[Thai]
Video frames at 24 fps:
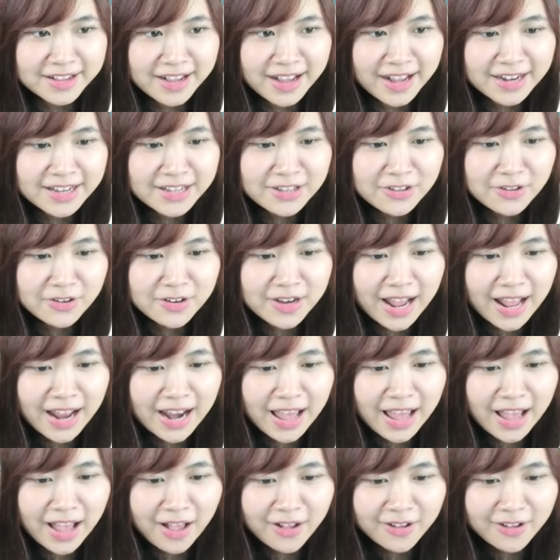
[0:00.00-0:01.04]
ครั้งนี้ต้องได้
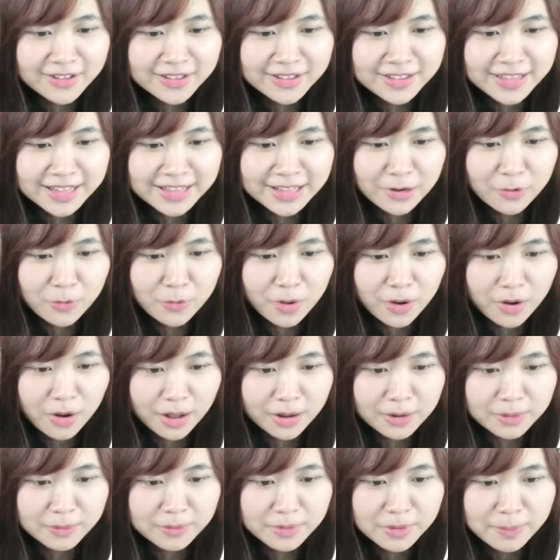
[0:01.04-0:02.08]
แล้วแต่จะล่วงก่อน
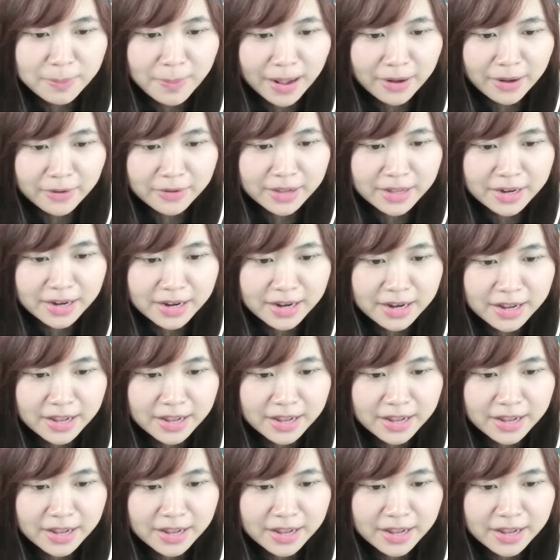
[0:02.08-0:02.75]
หรือเปล่าแค่นั้นเอ